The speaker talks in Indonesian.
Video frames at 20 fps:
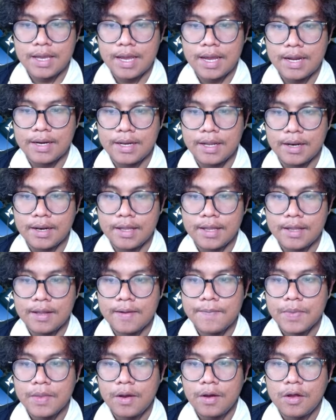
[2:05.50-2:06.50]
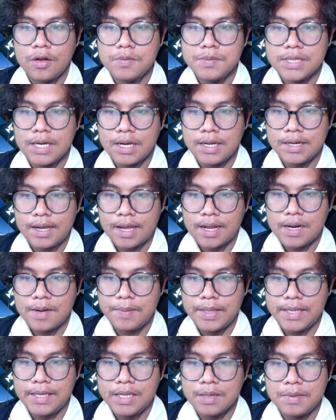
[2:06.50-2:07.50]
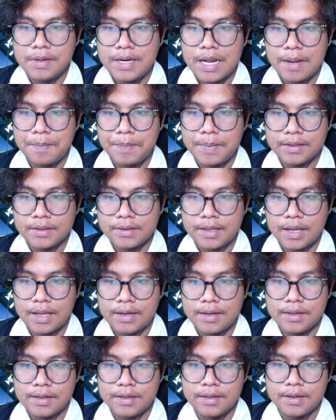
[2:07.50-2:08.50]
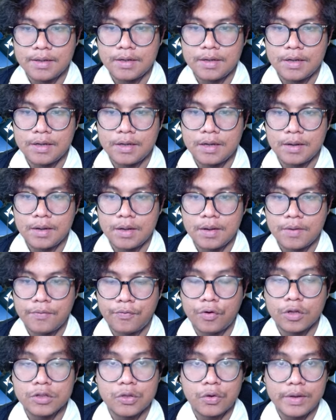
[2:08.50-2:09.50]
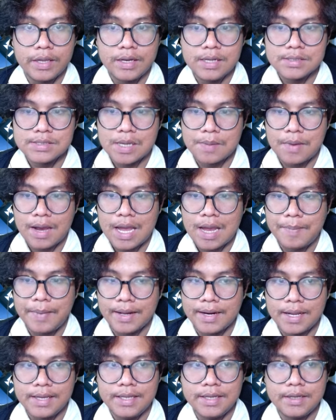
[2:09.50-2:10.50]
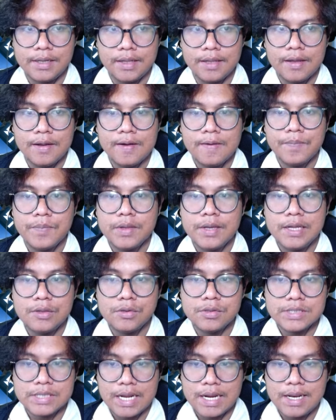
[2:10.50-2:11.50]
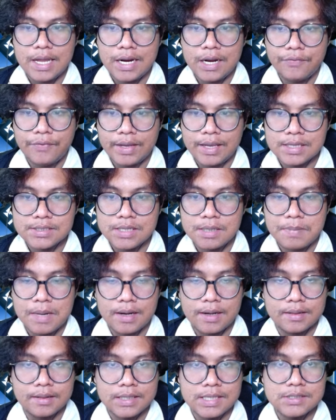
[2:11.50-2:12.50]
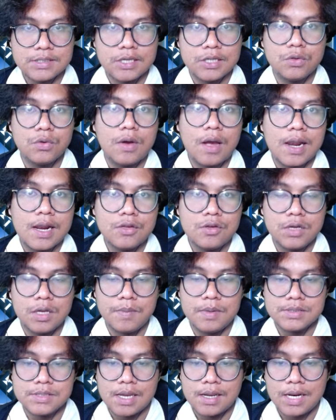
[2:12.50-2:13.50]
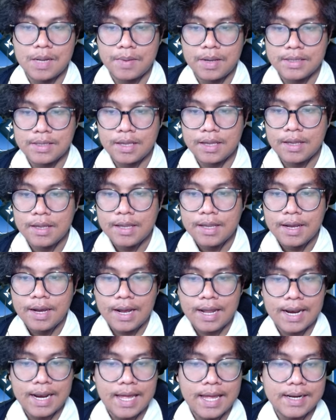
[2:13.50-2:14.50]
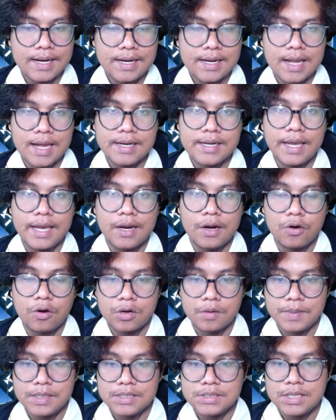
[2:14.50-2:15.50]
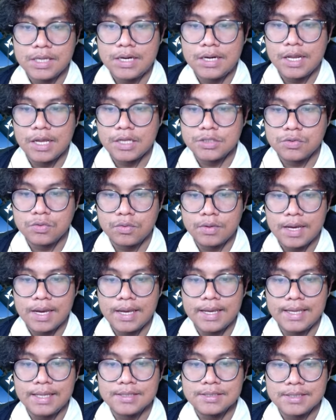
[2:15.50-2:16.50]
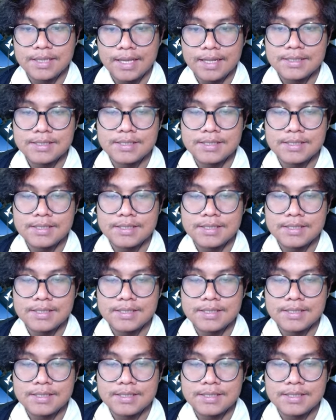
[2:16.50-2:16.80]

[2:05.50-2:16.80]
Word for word: adalah kalau misalkan kalian ingin mendapatkan uh, foto ini sama kamera ini, itu selain dari vacation bucket list itu kalian juga bisa yang namanya kelarin dari encore mission dan juga instance